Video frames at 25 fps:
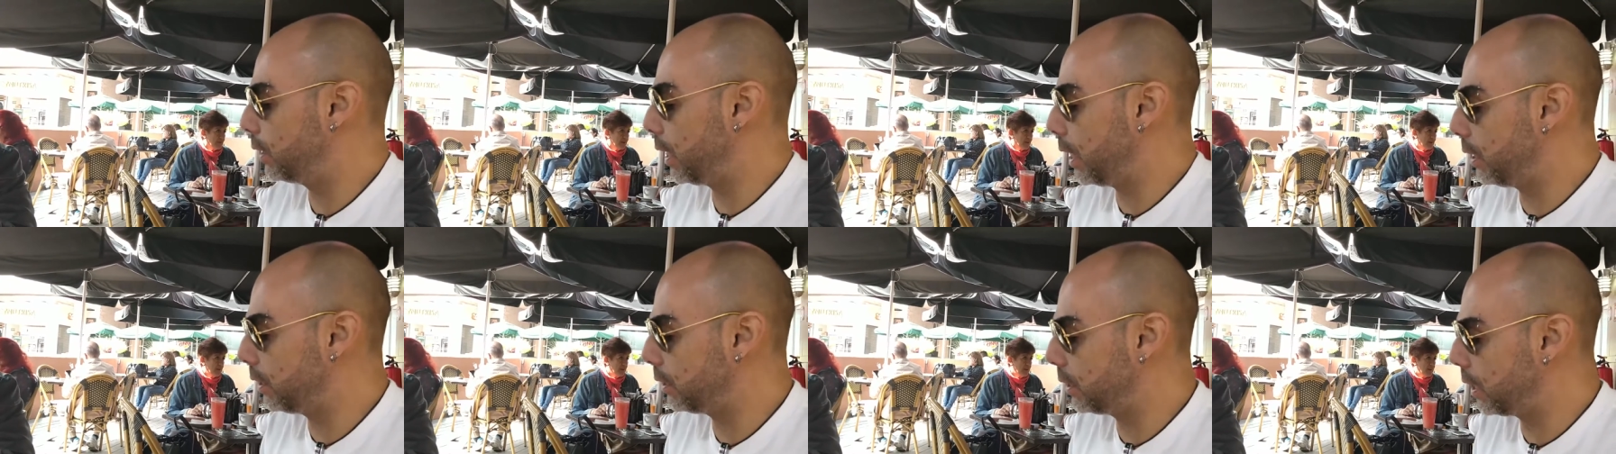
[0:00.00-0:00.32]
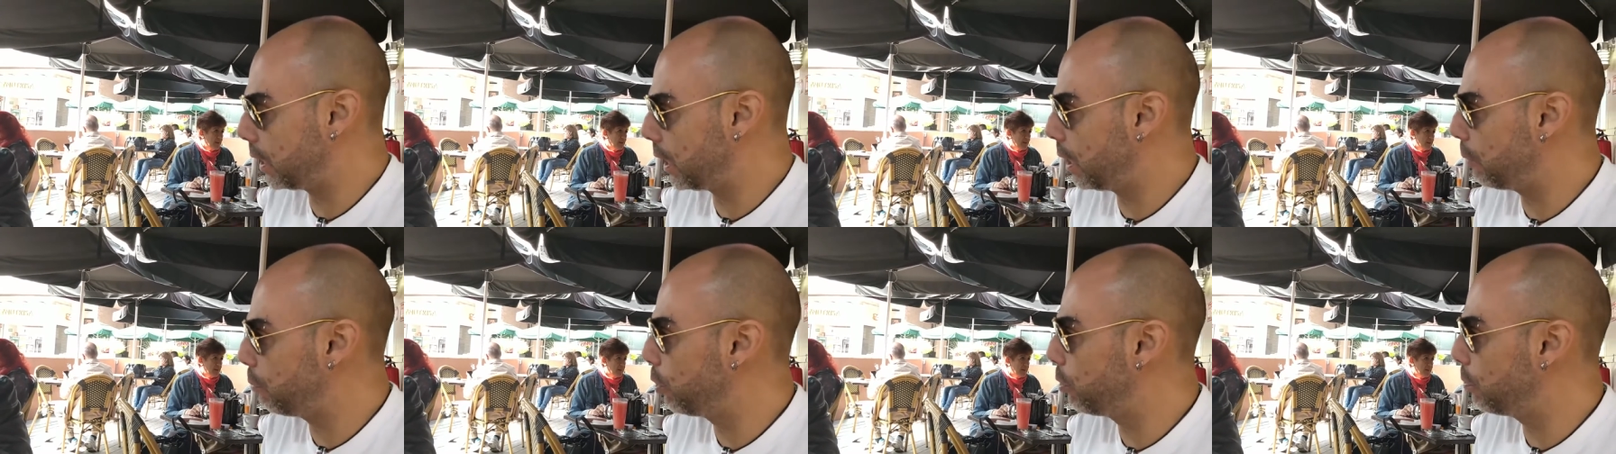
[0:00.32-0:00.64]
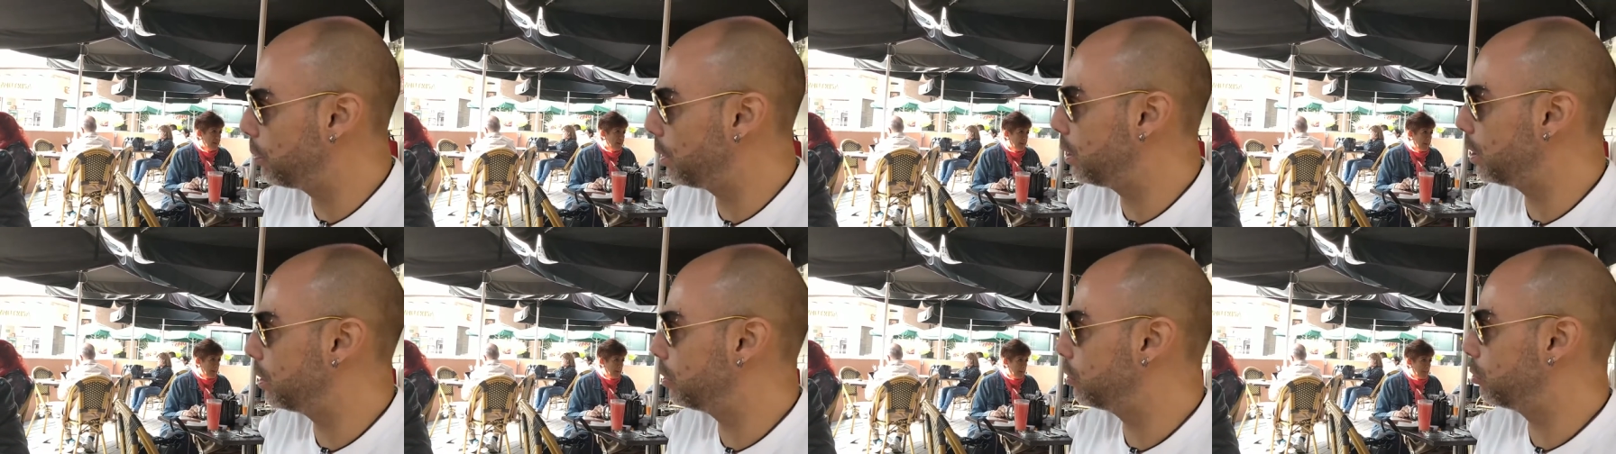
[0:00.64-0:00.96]
te integra muy
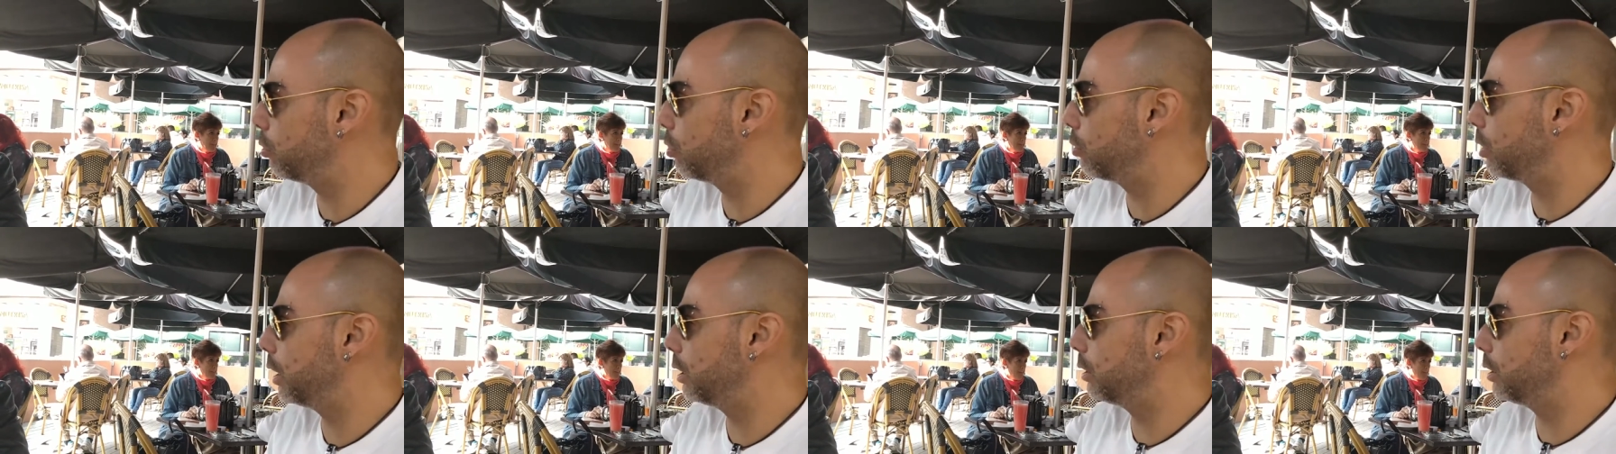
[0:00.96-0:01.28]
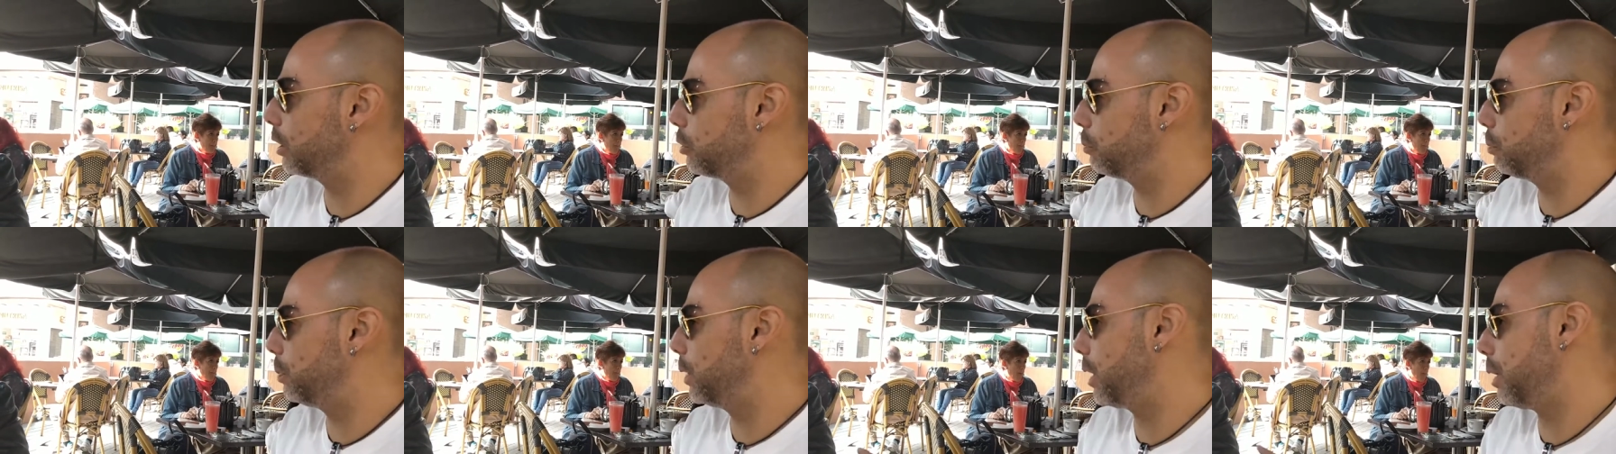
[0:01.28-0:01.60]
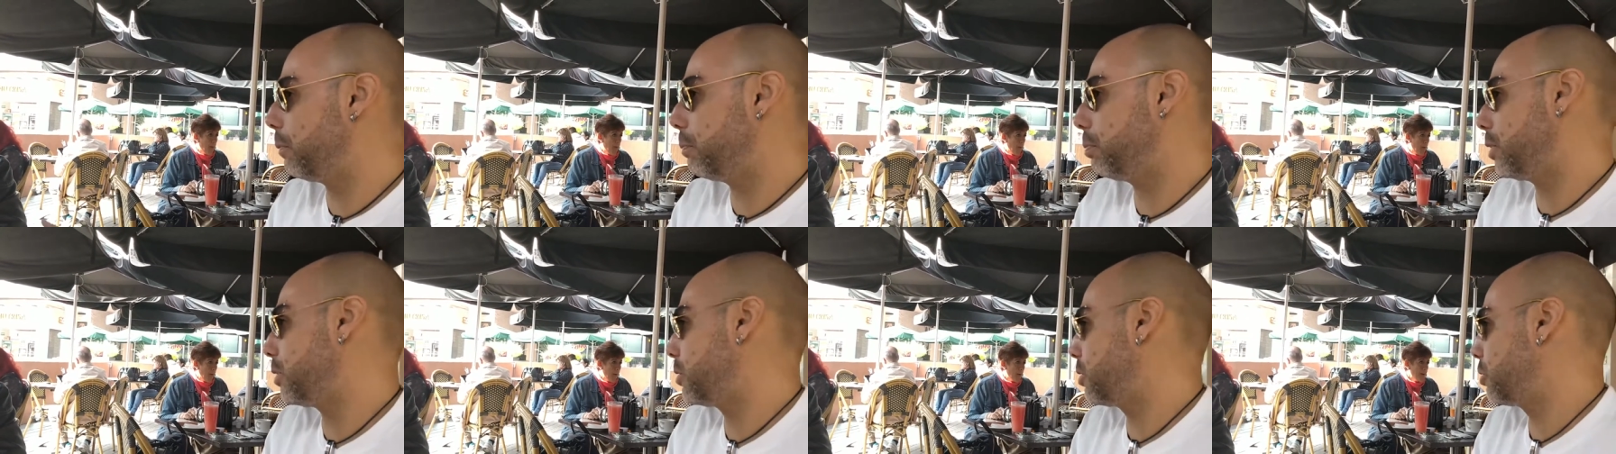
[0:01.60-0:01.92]
bien la historia, te explica
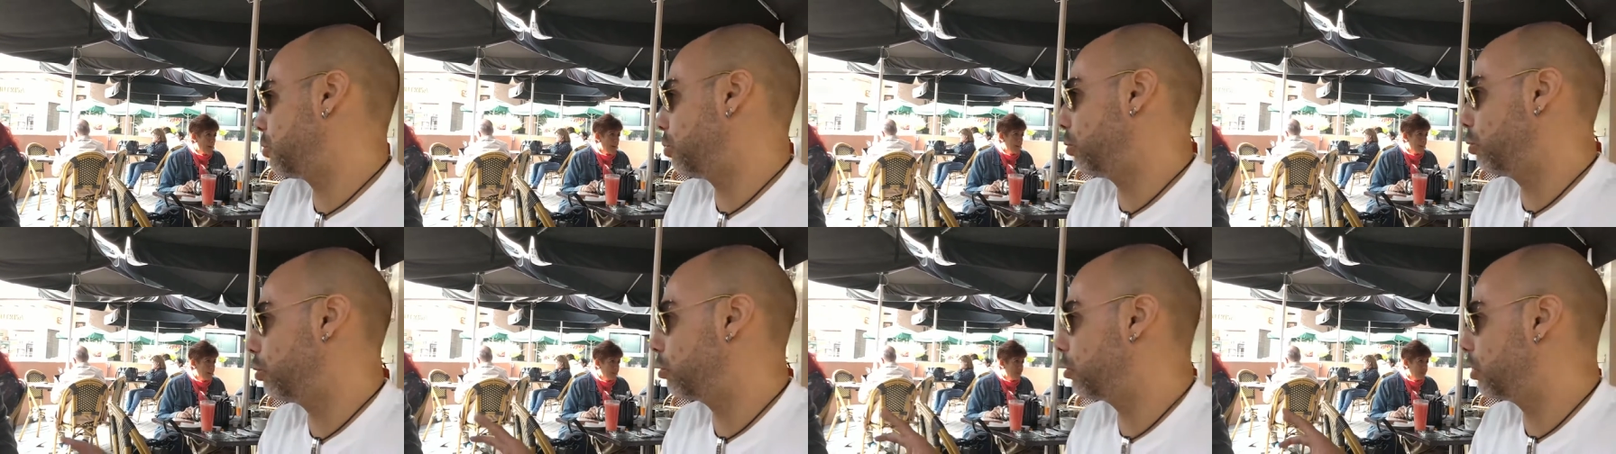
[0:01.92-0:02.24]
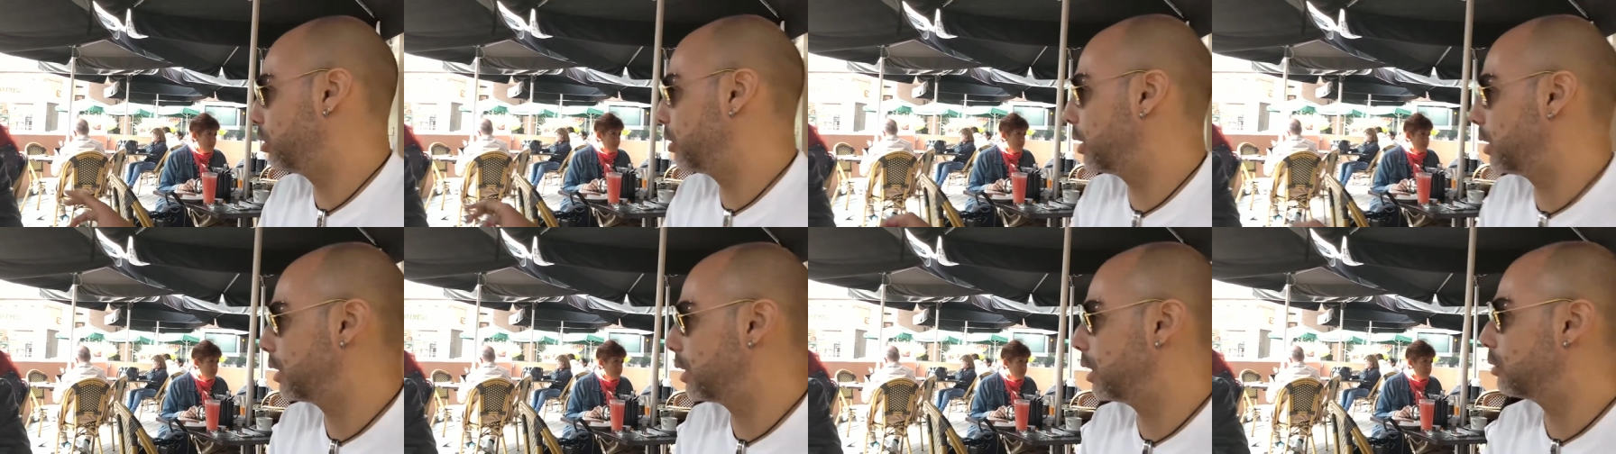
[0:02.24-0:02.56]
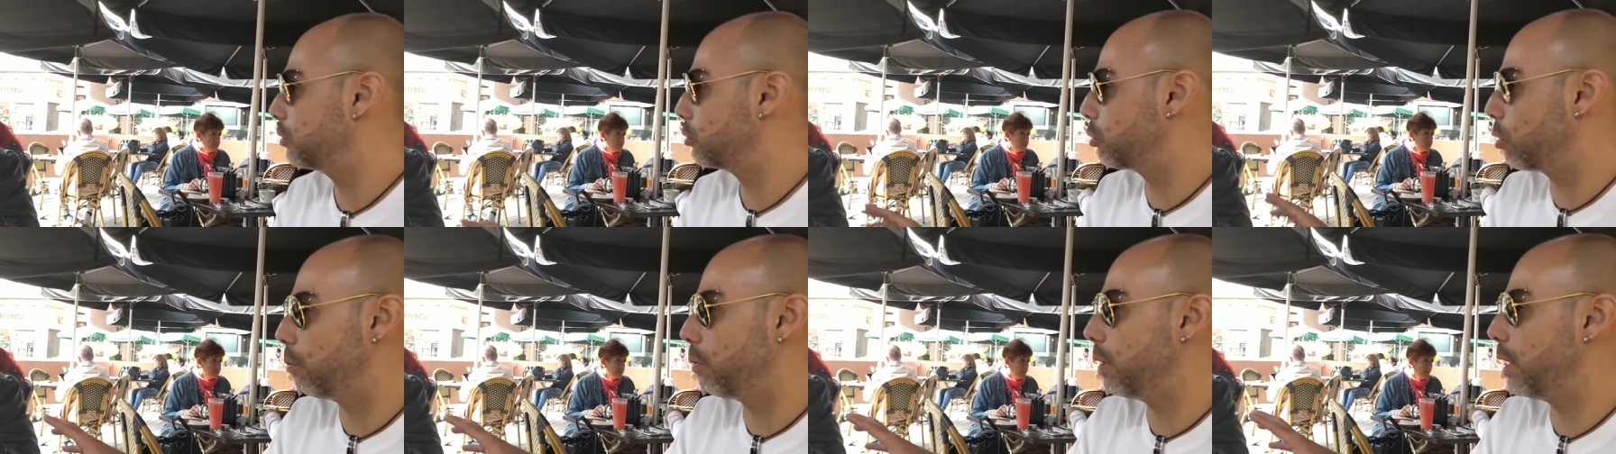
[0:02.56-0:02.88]
pues, es que son dos
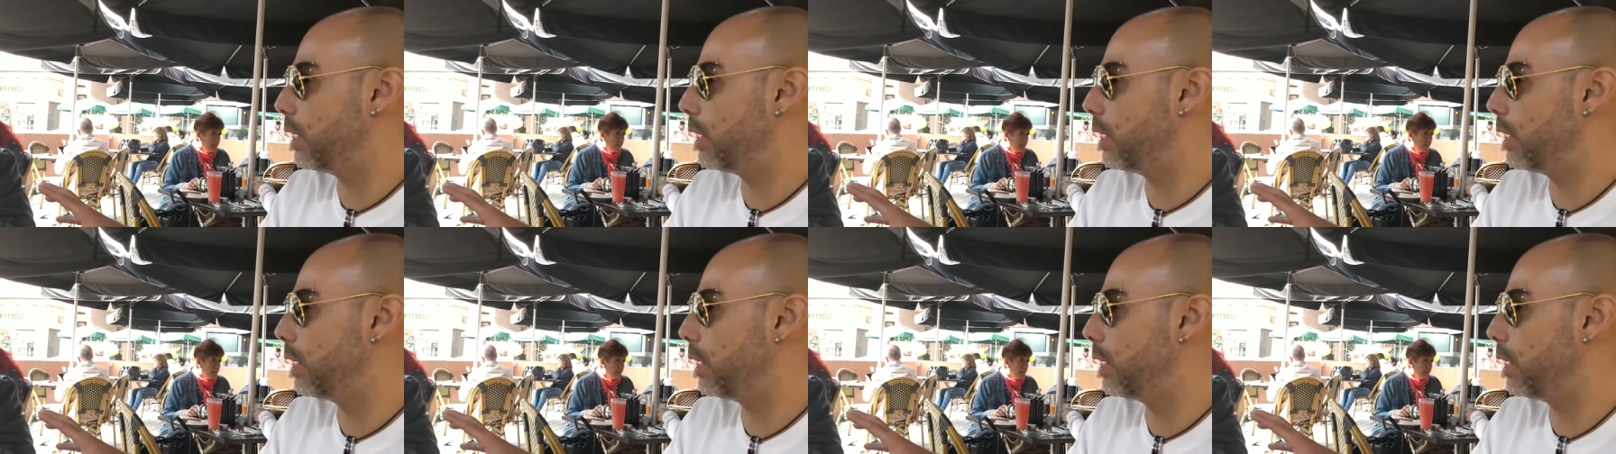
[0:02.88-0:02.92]
energías,